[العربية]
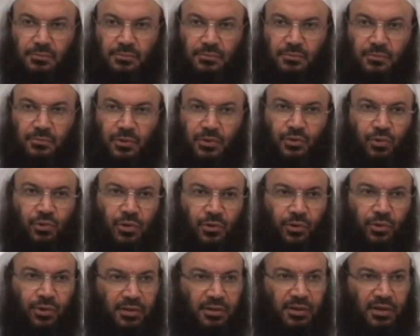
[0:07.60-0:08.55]
والدول
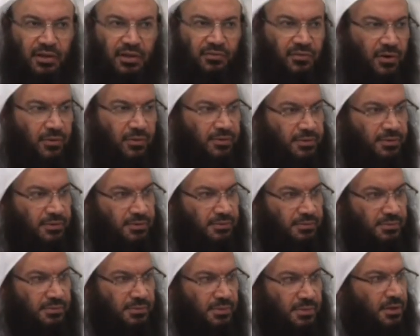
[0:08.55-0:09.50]
الأخرى تتفاوت
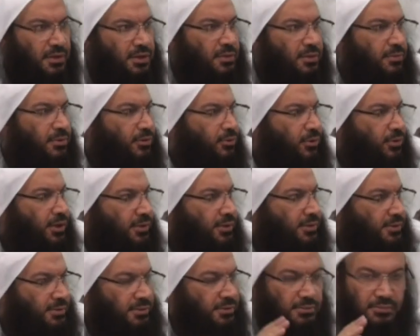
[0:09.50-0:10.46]
عندنا بالكويت
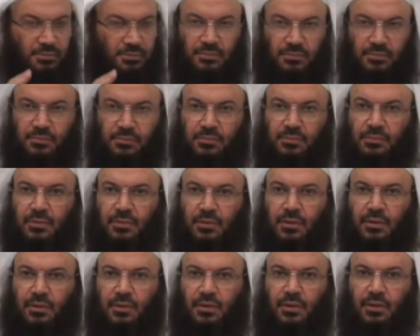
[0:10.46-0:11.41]

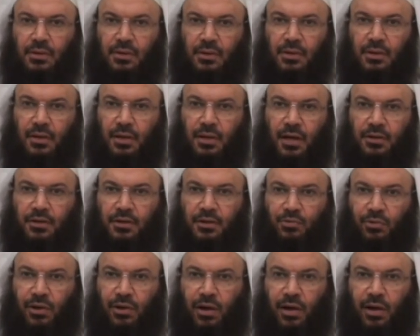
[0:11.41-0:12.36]
ها حدث
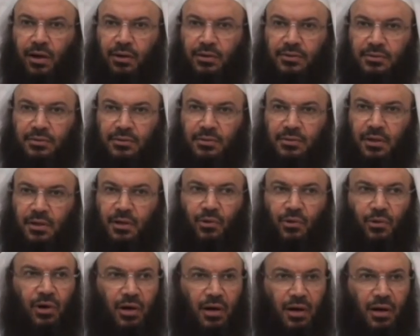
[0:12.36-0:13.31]
ولا حرج
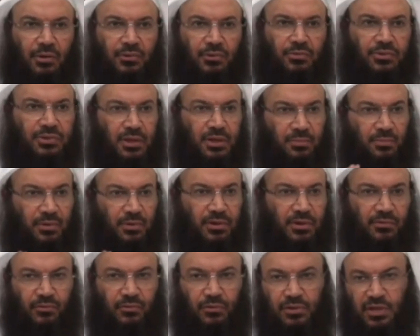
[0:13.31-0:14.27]
اللوحات وشيء
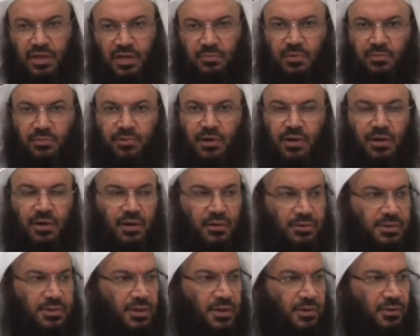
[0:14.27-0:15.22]
مرتفع وشيء مبني على
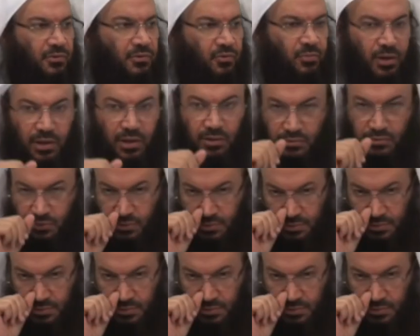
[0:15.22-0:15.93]
اللوش هذا كله ما يجوز